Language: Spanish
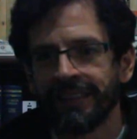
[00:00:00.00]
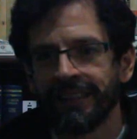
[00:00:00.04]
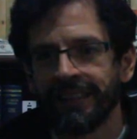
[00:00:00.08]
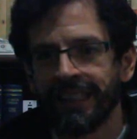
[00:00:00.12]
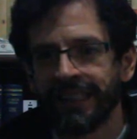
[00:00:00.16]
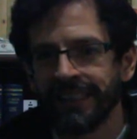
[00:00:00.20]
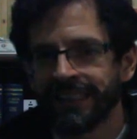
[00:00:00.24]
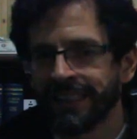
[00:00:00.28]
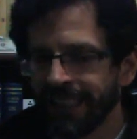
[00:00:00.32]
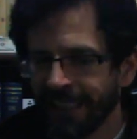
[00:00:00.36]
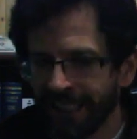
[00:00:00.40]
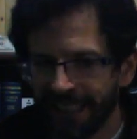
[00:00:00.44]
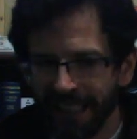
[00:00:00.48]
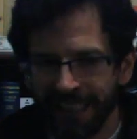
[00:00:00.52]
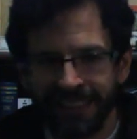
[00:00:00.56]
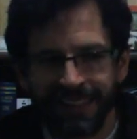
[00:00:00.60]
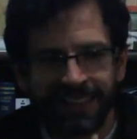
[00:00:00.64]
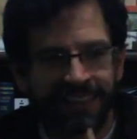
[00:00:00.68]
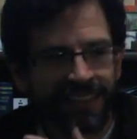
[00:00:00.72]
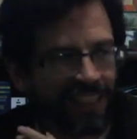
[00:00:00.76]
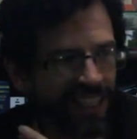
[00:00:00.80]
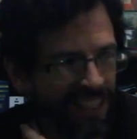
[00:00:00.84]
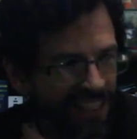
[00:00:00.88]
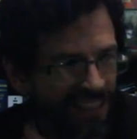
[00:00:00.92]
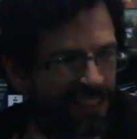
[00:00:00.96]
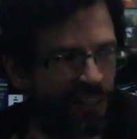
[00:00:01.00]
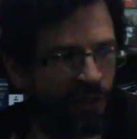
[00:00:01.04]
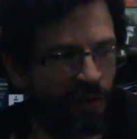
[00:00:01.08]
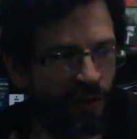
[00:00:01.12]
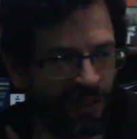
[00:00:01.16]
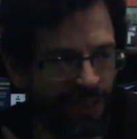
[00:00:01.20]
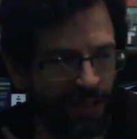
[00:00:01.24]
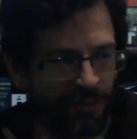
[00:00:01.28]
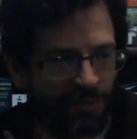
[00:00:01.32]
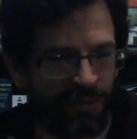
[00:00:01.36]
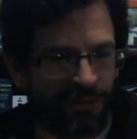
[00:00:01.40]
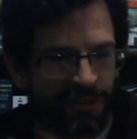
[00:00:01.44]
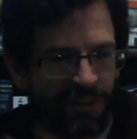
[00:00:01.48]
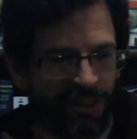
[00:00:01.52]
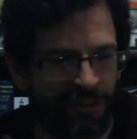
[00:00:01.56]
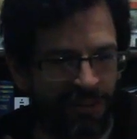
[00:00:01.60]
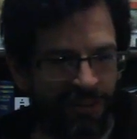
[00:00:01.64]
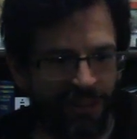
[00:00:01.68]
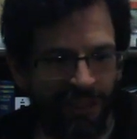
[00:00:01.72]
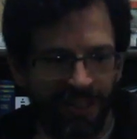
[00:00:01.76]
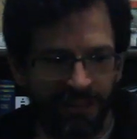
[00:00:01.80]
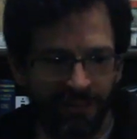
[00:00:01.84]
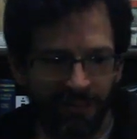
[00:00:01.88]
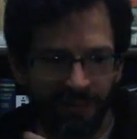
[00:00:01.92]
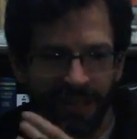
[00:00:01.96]
Así es, el 50%
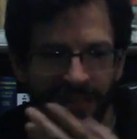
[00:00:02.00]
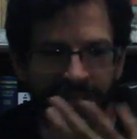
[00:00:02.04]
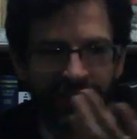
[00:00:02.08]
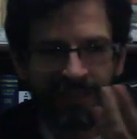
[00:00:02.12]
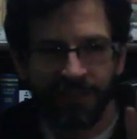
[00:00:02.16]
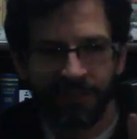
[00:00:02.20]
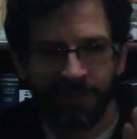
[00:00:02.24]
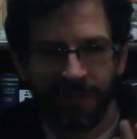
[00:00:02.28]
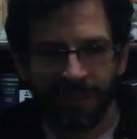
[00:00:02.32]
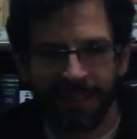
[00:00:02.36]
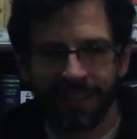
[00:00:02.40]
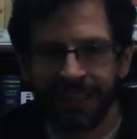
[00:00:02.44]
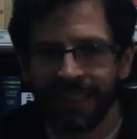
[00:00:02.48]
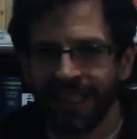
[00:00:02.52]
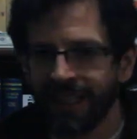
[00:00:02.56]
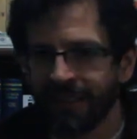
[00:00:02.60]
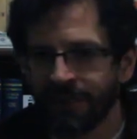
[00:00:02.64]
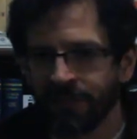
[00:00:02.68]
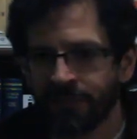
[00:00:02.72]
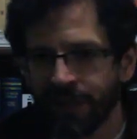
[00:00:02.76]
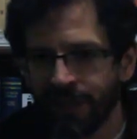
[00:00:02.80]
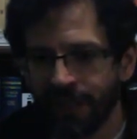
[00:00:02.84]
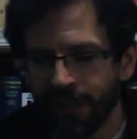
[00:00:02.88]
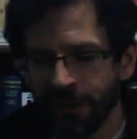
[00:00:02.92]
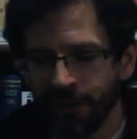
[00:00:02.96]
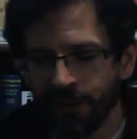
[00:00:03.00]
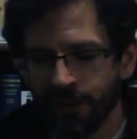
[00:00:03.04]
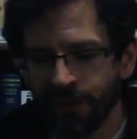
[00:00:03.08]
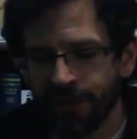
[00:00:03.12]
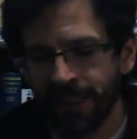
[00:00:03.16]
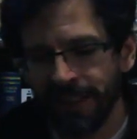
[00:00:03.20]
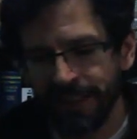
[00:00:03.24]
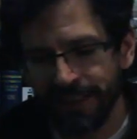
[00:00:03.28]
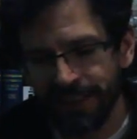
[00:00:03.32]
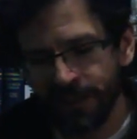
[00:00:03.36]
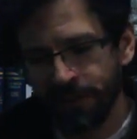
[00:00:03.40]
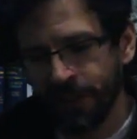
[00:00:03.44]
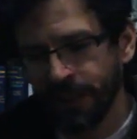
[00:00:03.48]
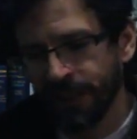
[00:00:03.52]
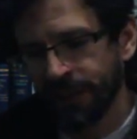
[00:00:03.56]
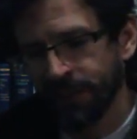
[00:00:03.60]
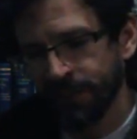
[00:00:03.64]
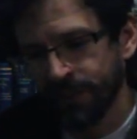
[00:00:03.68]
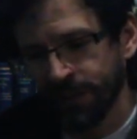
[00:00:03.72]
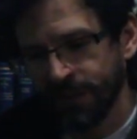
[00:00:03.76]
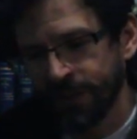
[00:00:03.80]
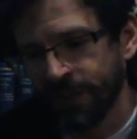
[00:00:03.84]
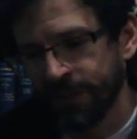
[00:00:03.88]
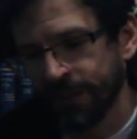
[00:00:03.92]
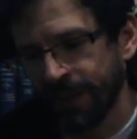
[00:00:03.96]
de las veces va a estar muerto y el
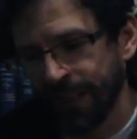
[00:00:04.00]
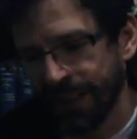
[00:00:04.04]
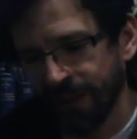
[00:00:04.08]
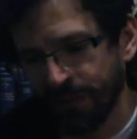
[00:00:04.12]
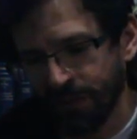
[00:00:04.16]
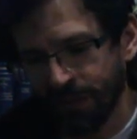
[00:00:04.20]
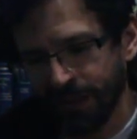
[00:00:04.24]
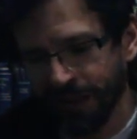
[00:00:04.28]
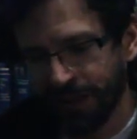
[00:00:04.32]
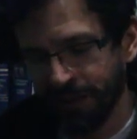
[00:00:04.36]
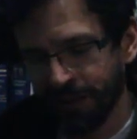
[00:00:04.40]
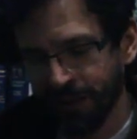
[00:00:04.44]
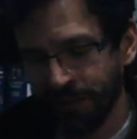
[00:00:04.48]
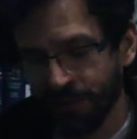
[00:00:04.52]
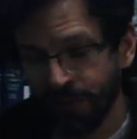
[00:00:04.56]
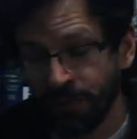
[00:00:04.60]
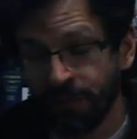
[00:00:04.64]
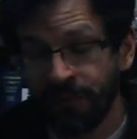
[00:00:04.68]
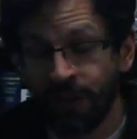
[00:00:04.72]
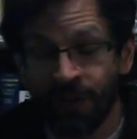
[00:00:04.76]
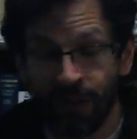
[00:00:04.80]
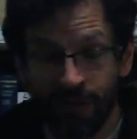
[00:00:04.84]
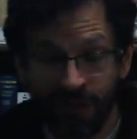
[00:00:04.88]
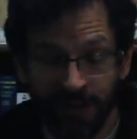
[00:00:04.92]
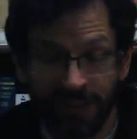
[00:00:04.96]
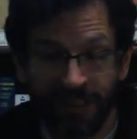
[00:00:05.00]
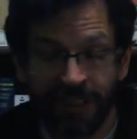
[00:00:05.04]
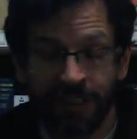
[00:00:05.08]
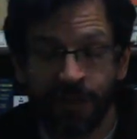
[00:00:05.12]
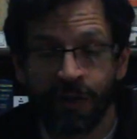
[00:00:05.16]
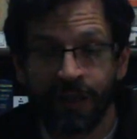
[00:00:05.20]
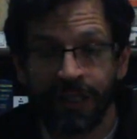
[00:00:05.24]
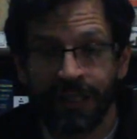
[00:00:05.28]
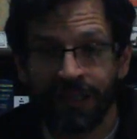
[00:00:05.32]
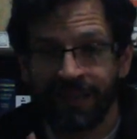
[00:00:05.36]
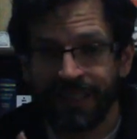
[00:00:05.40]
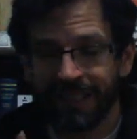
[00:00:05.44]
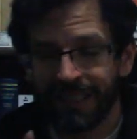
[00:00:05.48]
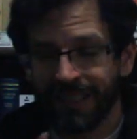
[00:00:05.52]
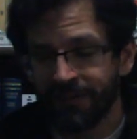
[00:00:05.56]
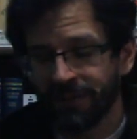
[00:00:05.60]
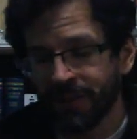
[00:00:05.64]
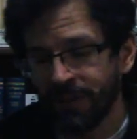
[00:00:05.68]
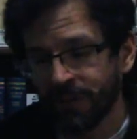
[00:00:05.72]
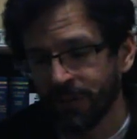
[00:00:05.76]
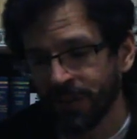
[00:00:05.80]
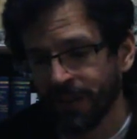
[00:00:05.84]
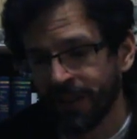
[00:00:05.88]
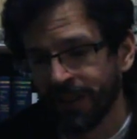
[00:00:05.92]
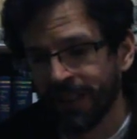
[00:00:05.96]
50% de las veces, mejor dicho, el 50% va a estar
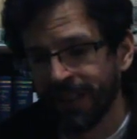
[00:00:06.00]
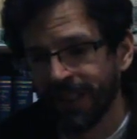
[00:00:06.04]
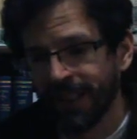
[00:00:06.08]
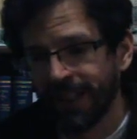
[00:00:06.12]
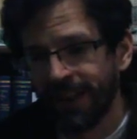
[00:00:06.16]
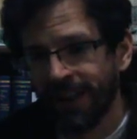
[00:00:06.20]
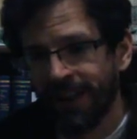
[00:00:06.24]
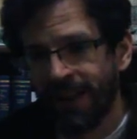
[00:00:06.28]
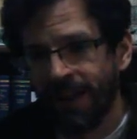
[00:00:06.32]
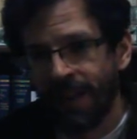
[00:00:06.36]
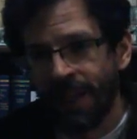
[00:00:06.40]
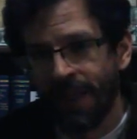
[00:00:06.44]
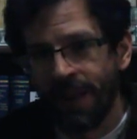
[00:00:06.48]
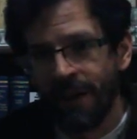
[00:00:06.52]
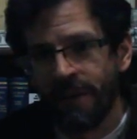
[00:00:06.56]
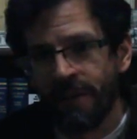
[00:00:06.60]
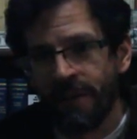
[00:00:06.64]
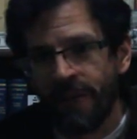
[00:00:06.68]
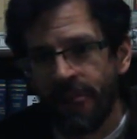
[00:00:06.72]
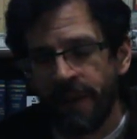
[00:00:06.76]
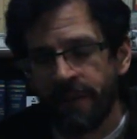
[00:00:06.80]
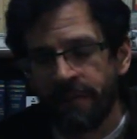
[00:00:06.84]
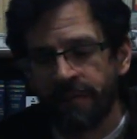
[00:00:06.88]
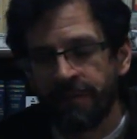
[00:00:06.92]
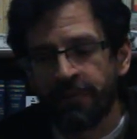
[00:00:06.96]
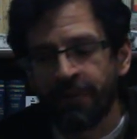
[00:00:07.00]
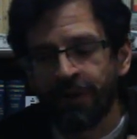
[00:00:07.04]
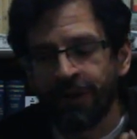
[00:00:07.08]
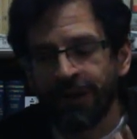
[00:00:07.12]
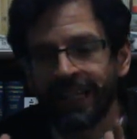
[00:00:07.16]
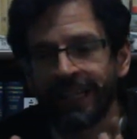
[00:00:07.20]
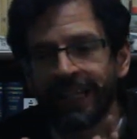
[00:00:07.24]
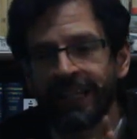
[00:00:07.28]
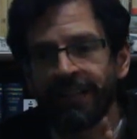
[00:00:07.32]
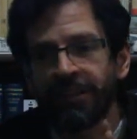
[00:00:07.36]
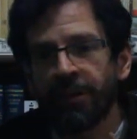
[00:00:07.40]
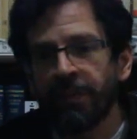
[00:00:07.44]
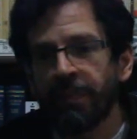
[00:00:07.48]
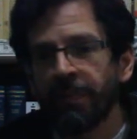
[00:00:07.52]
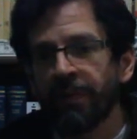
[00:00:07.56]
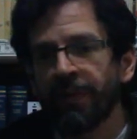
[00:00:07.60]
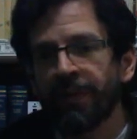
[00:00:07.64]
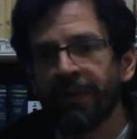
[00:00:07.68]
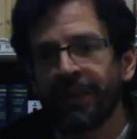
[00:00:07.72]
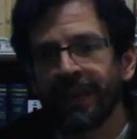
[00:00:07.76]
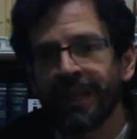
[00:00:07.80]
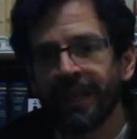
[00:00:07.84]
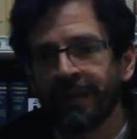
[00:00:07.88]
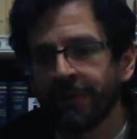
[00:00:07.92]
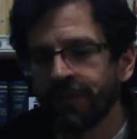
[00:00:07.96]
vivo. Porque no
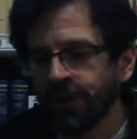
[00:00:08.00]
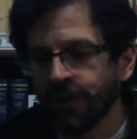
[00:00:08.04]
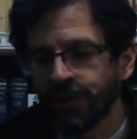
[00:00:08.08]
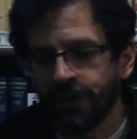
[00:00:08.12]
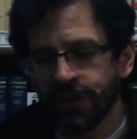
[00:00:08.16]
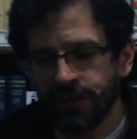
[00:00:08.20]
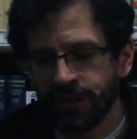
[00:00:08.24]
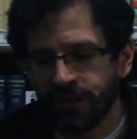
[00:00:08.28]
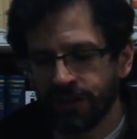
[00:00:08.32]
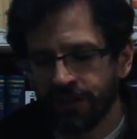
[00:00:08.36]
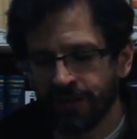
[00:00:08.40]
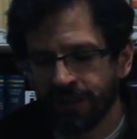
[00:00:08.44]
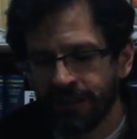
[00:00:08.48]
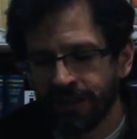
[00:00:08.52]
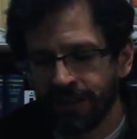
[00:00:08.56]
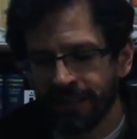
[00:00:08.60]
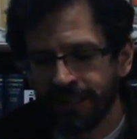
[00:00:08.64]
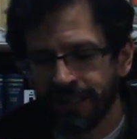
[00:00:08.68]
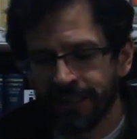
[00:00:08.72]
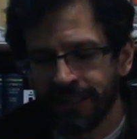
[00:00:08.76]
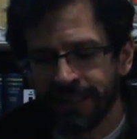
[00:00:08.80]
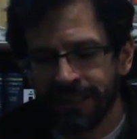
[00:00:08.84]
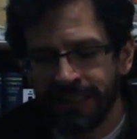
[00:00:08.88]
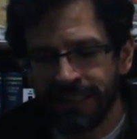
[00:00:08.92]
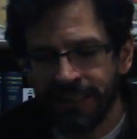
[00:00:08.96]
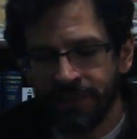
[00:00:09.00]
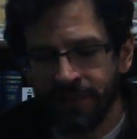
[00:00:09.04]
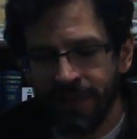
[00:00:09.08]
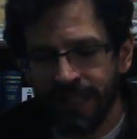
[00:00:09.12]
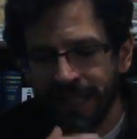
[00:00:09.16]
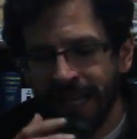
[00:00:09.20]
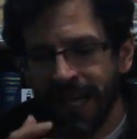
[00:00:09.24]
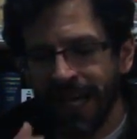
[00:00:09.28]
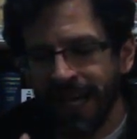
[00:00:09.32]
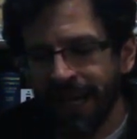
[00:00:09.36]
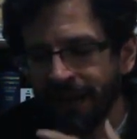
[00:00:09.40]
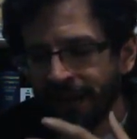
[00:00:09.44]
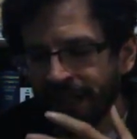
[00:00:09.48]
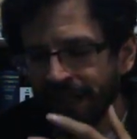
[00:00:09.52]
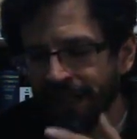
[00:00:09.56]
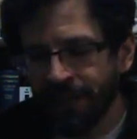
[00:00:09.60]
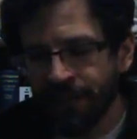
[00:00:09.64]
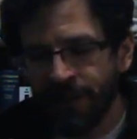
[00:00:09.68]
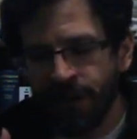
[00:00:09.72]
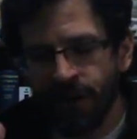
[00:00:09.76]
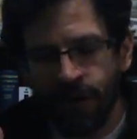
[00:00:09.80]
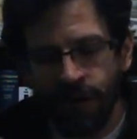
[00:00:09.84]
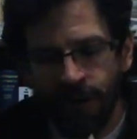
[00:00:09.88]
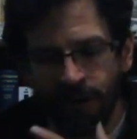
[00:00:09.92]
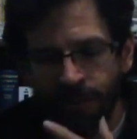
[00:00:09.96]
podemos discriminar de
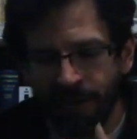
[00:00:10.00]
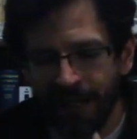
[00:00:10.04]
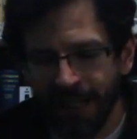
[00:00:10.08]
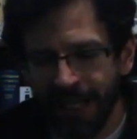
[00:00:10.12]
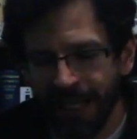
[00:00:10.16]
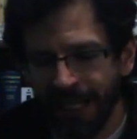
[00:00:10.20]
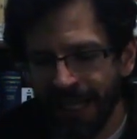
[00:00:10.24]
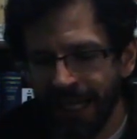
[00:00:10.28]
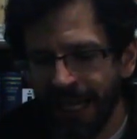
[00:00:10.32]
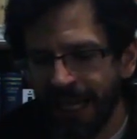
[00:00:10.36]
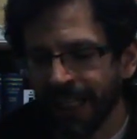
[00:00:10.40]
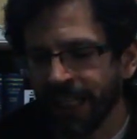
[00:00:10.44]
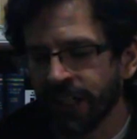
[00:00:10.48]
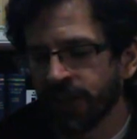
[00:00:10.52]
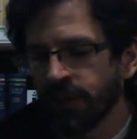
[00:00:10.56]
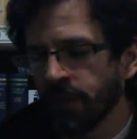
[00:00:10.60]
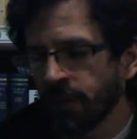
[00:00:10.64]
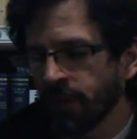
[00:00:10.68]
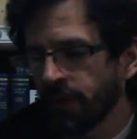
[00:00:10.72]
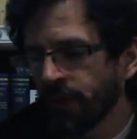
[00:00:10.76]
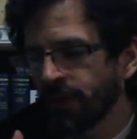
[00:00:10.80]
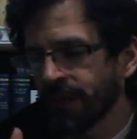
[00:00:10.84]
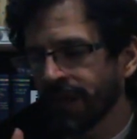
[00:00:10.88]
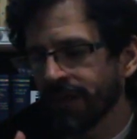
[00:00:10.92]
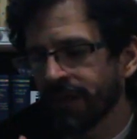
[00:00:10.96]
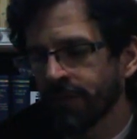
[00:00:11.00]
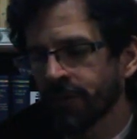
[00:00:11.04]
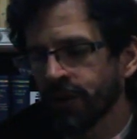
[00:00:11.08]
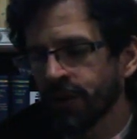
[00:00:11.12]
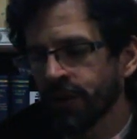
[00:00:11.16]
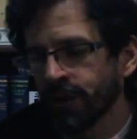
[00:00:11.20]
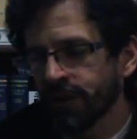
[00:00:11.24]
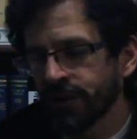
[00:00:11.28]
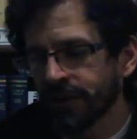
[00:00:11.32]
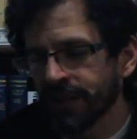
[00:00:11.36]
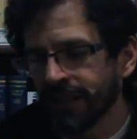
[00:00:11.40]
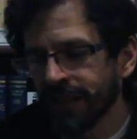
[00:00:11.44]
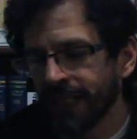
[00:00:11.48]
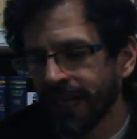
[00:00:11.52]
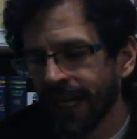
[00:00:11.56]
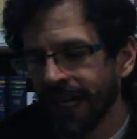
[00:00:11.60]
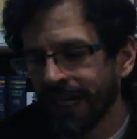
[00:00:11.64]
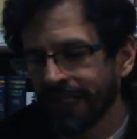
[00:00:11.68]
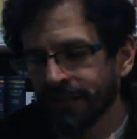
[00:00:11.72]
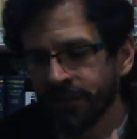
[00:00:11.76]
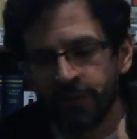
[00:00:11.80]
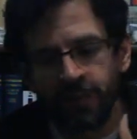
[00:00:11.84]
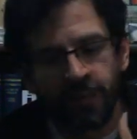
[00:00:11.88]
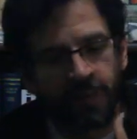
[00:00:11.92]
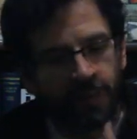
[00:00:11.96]
mejor manera y no podemos
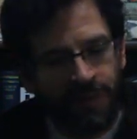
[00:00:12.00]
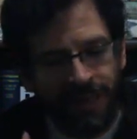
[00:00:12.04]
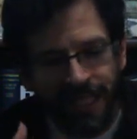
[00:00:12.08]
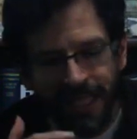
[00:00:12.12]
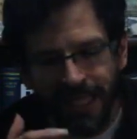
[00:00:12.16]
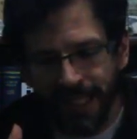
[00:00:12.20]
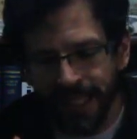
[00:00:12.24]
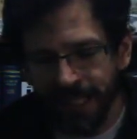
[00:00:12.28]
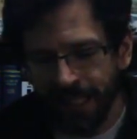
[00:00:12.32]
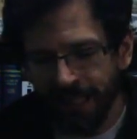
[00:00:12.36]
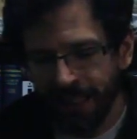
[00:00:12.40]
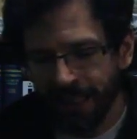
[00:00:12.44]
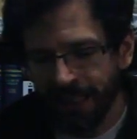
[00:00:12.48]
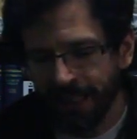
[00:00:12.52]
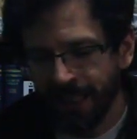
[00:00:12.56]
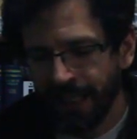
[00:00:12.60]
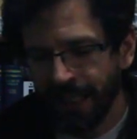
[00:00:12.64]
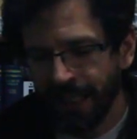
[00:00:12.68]
asumir